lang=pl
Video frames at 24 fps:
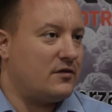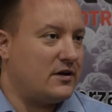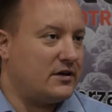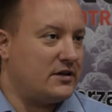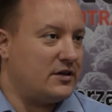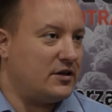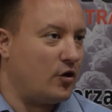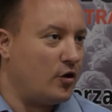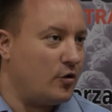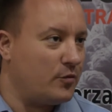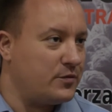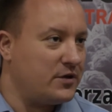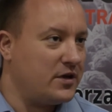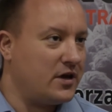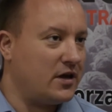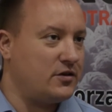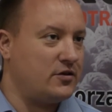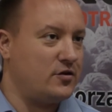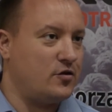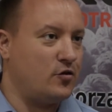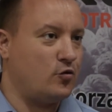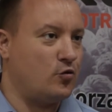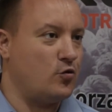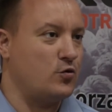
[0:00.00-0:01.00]
ani o mnie,
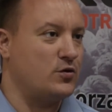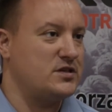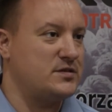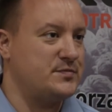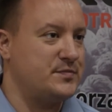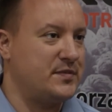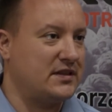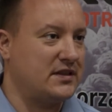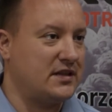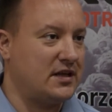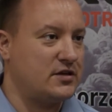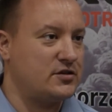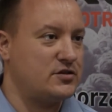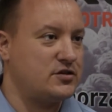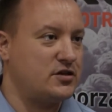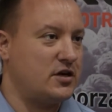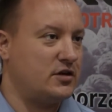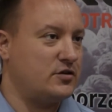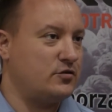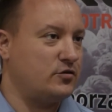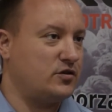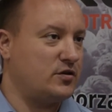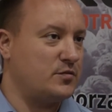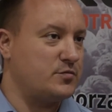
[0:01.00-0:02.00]
ani o Kukiz 15,
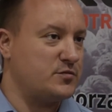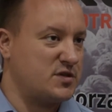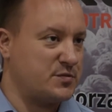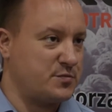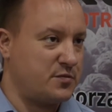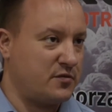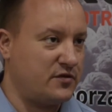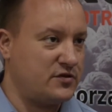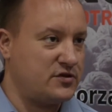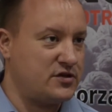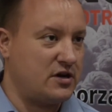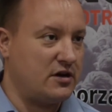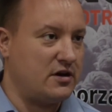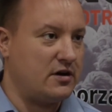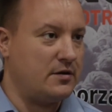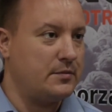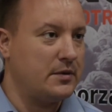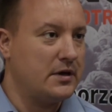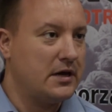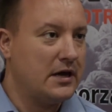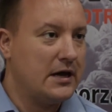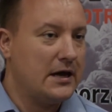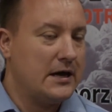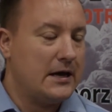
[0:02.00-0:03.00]
ani o tym, co powiedziałem.
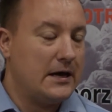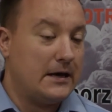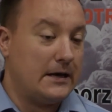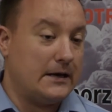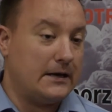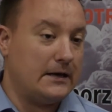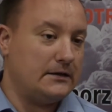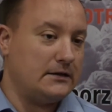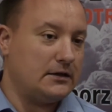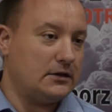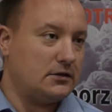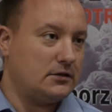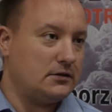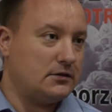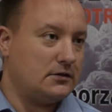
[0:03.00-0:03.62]
Ale jak